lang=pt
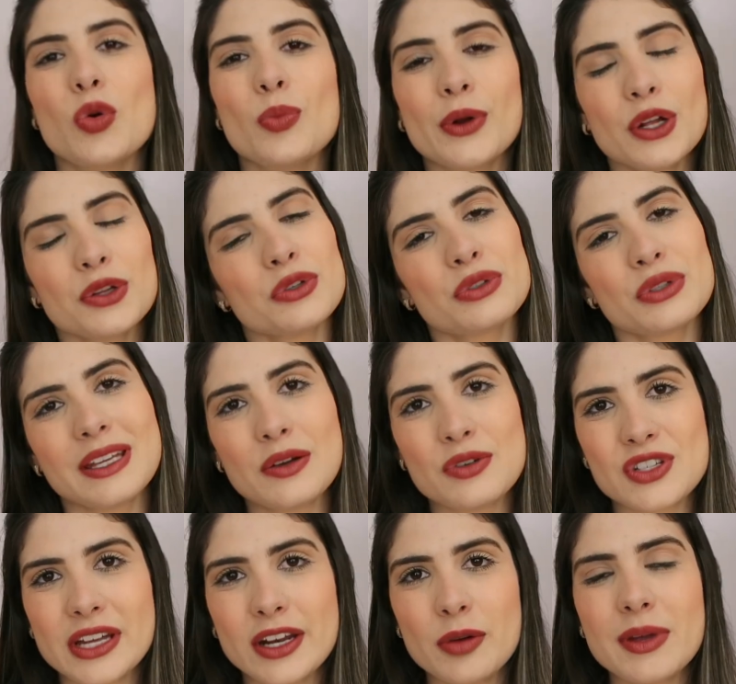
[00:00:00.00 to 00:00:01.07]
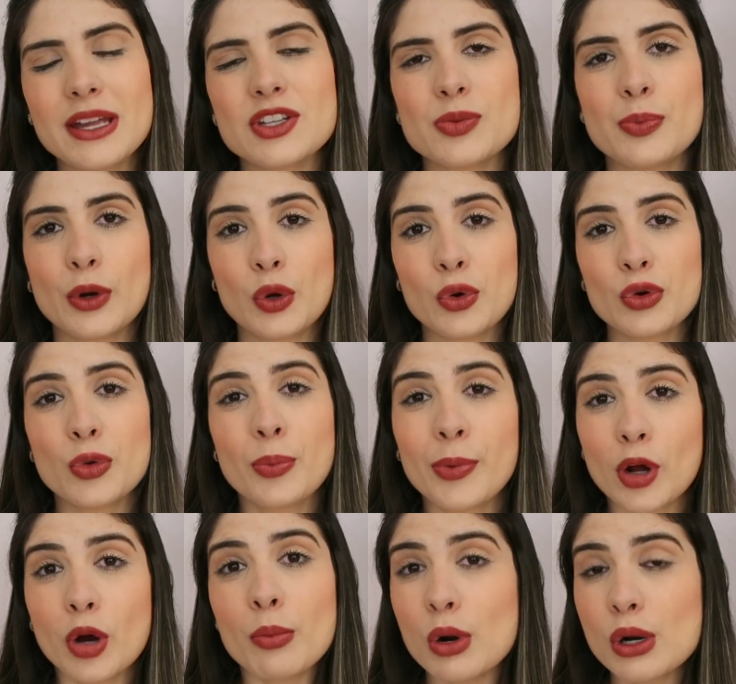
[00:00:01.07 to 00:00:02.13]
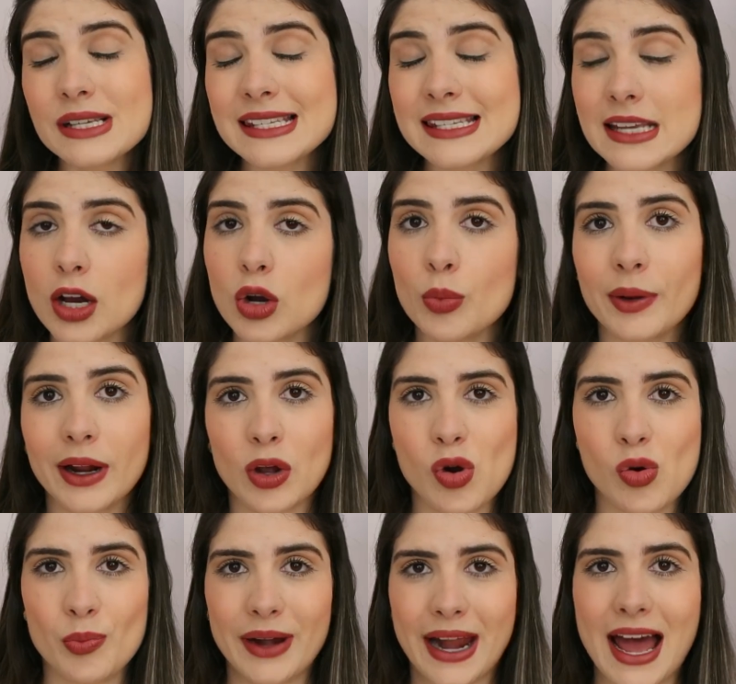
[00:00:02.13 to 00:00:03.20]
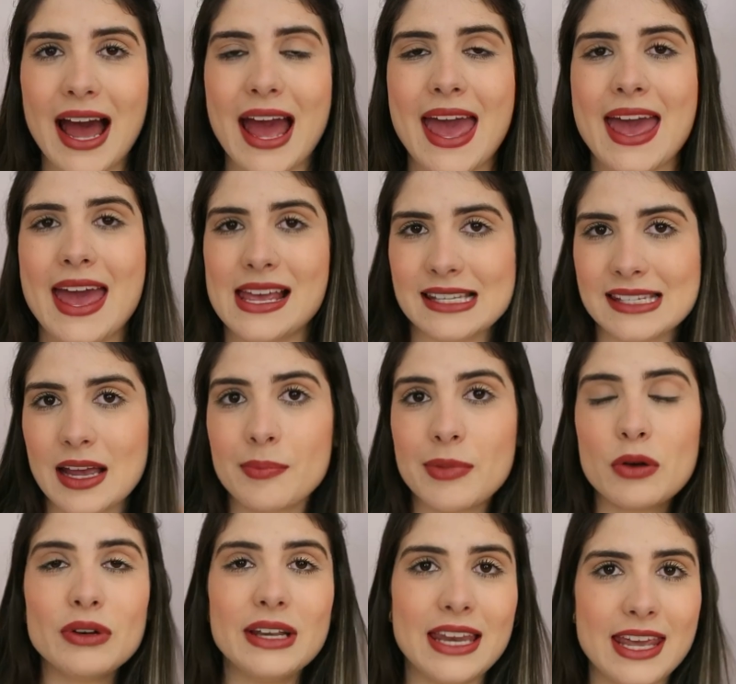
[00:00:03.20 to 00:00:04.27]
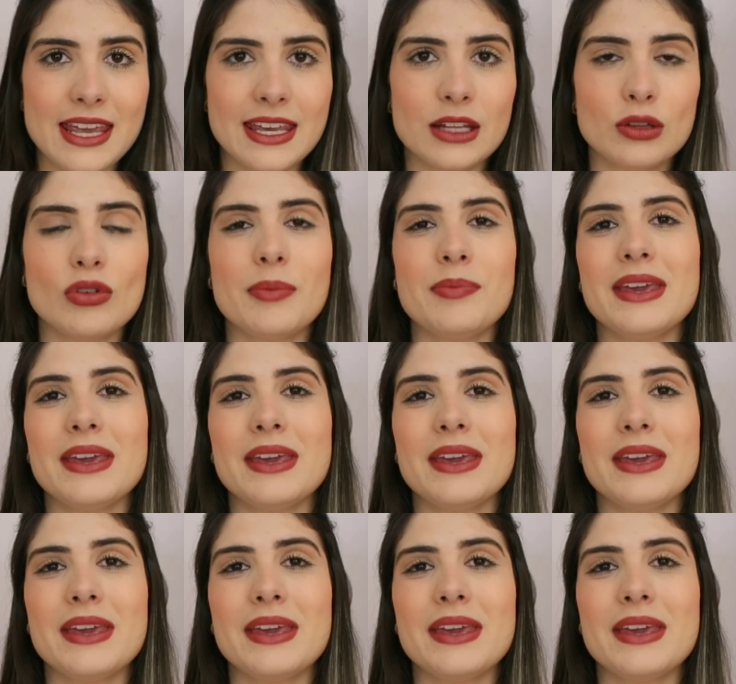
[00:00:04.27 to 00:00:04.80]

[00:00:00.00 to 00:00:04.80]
Um produto que eu geralmente procuro promoção pra comprar é sabão líquido.